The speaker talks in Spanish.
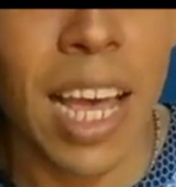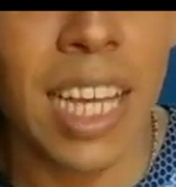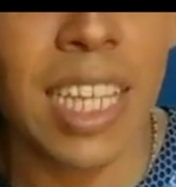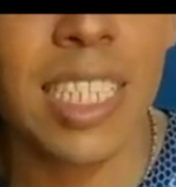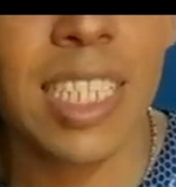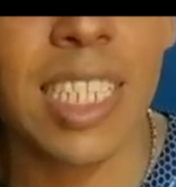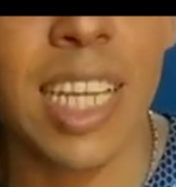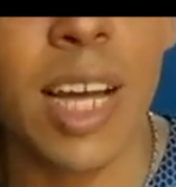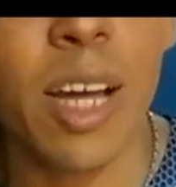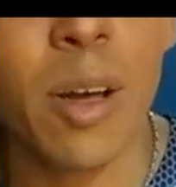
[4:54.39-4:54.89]

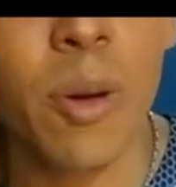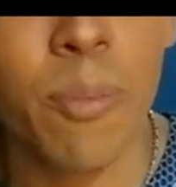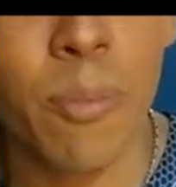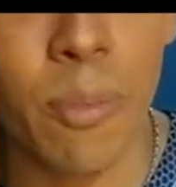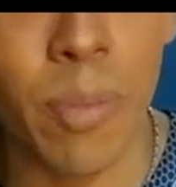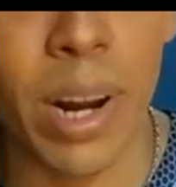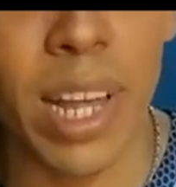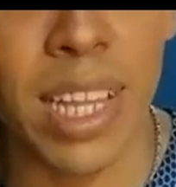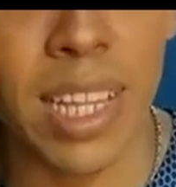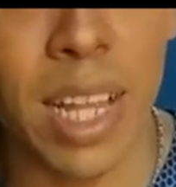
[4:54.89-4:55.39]
esta
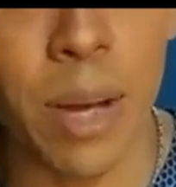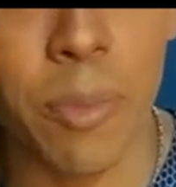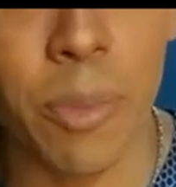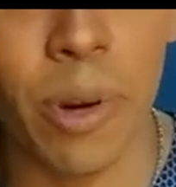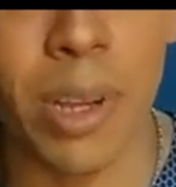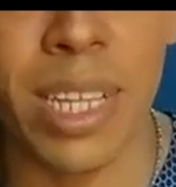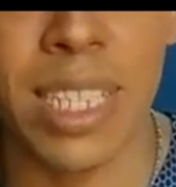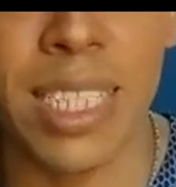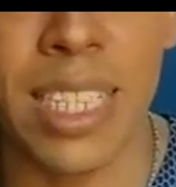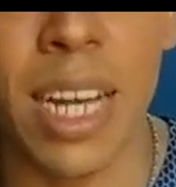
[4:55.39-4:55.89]
prenda
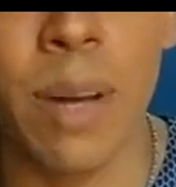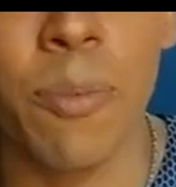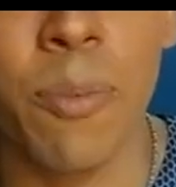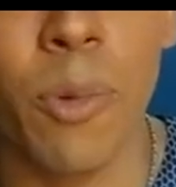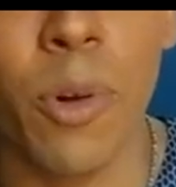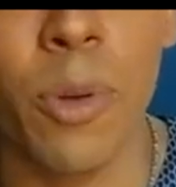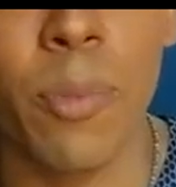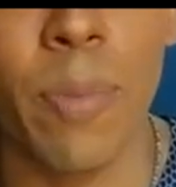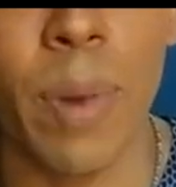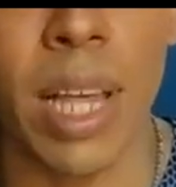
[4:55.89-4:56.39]
porque está
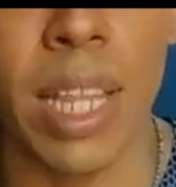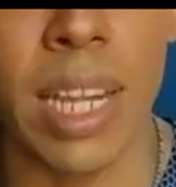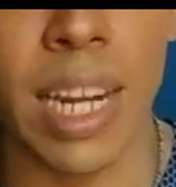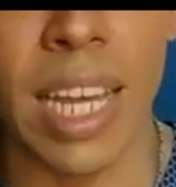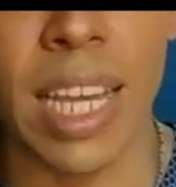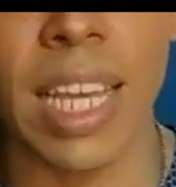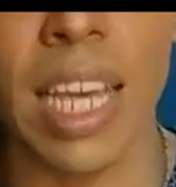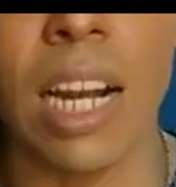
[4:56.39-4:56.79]
muy padre.